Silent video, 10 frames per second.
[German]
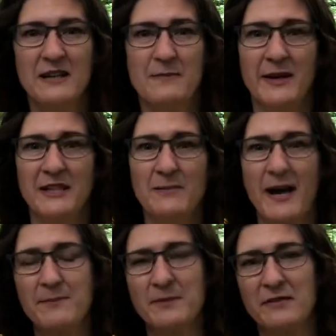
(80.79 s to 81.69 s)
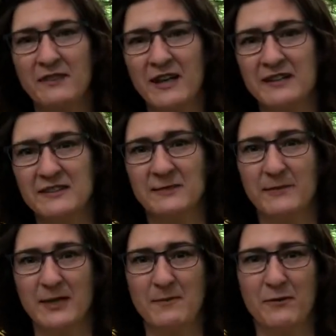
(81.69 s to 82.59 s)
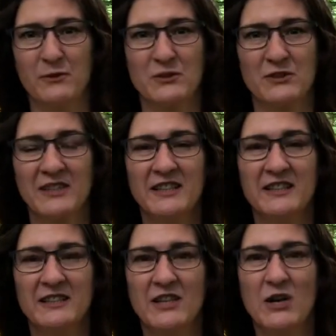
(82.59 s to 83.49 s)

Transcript: manchmal abgewartet, manchmal frustriert